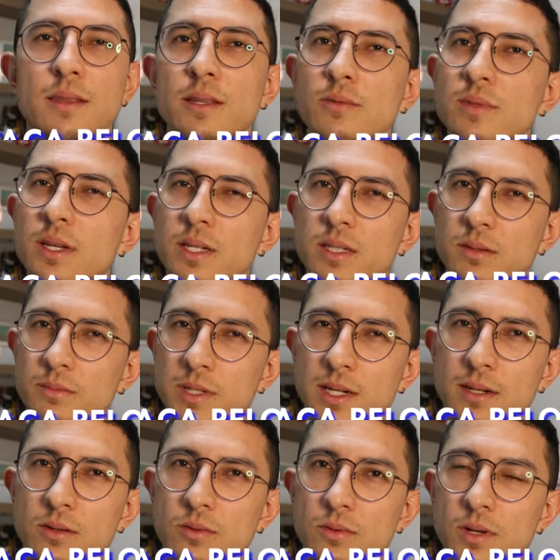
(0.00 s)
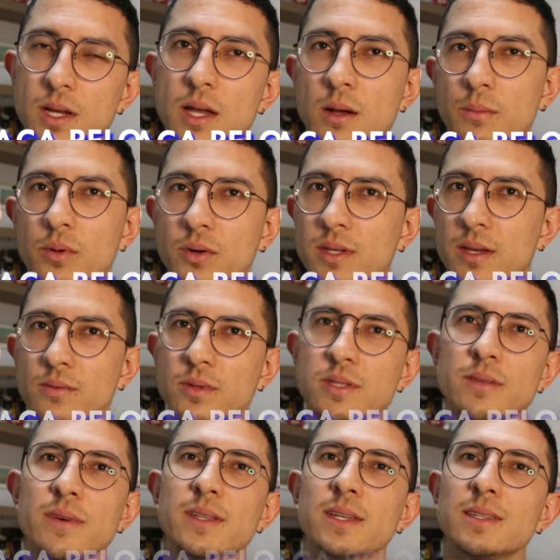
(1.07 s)
Não deixe em branco, porque
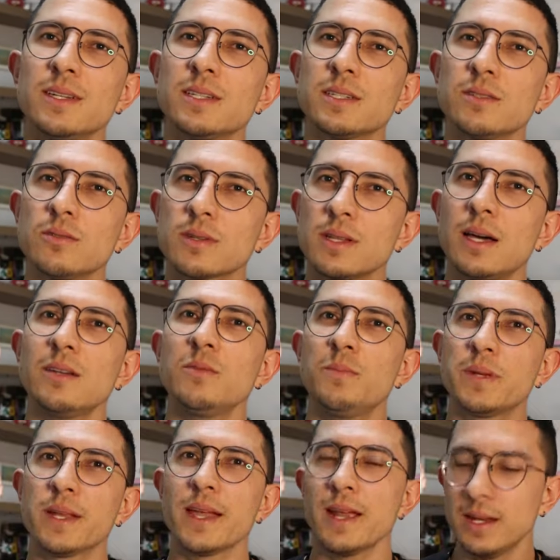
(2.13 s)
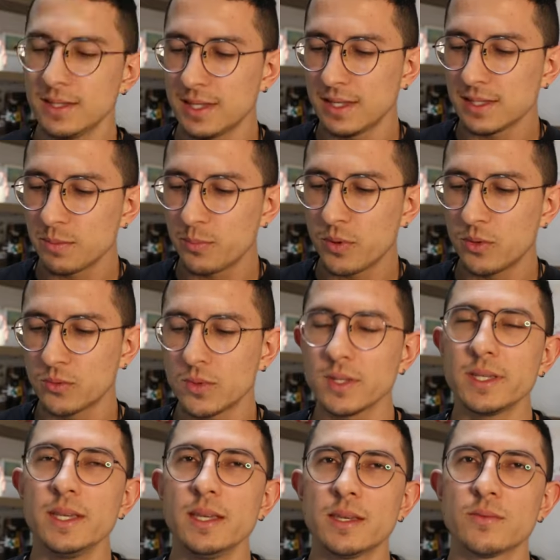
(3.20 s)
você vai estar tá deixando claro para eles esse ponto
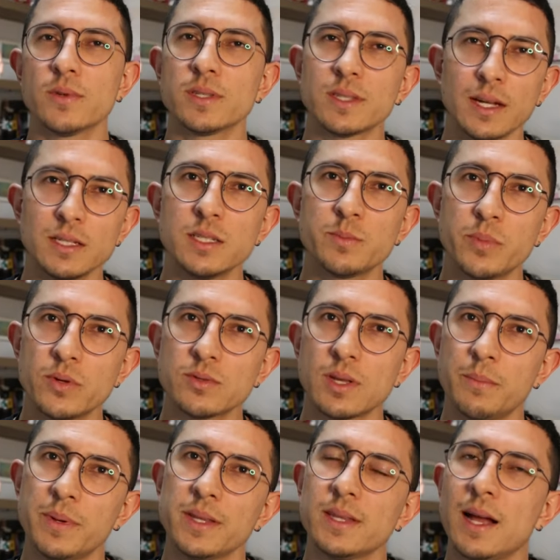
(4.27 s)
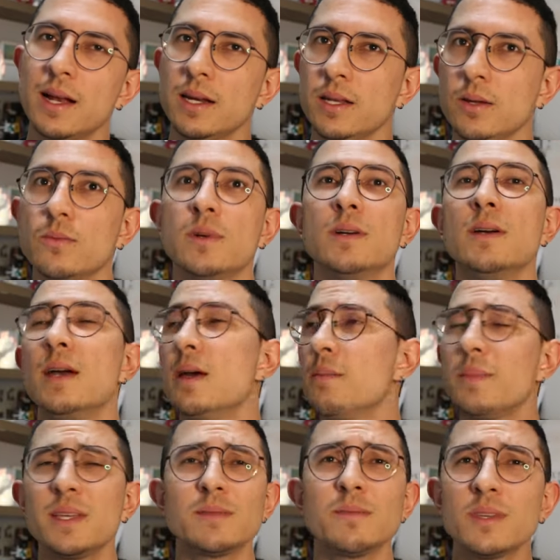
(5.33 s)
aqui, que você está disposto a aprender a língua,
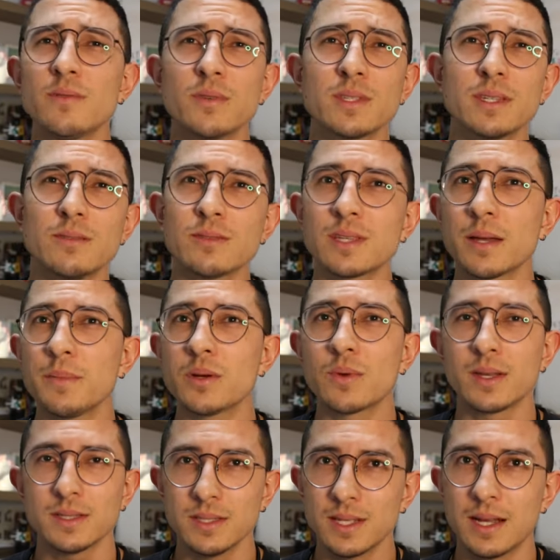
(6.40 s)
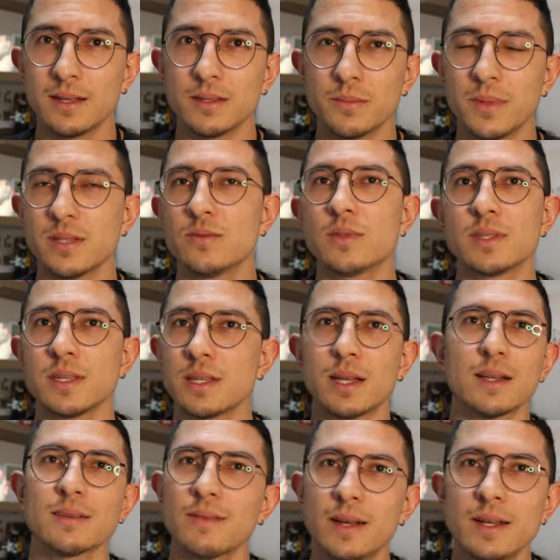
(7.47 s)
mesmo que você não saiba quase nada, mas você
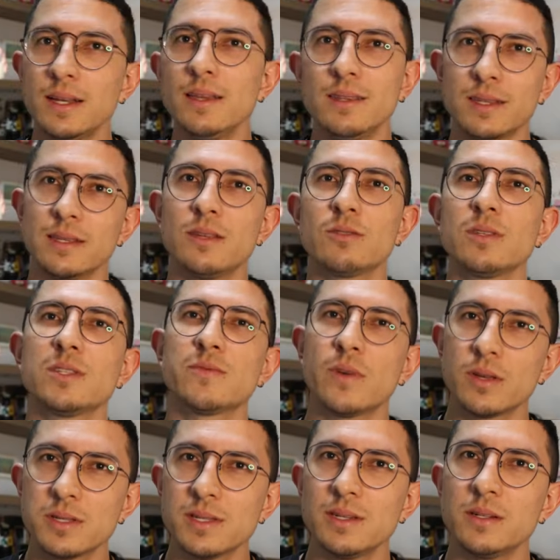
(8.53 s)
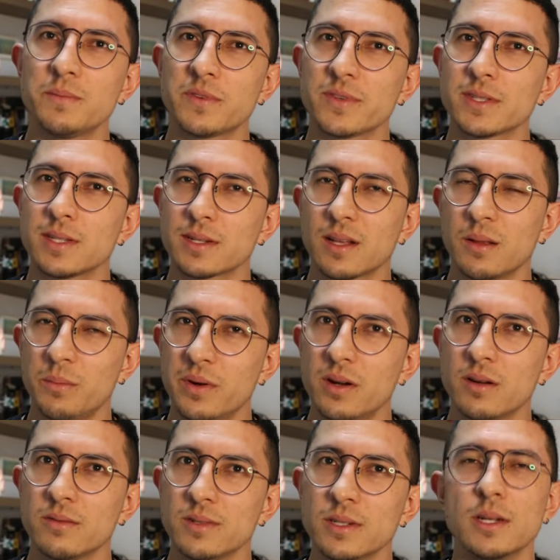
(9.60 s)
está ali, entendeu? Se esforçando para fazer aquela
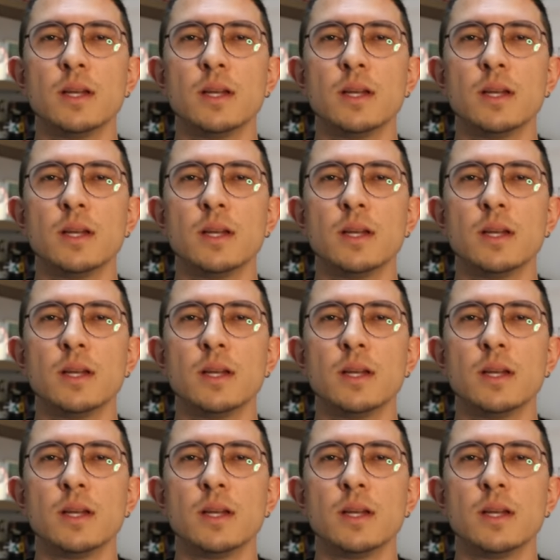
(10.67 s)
prova.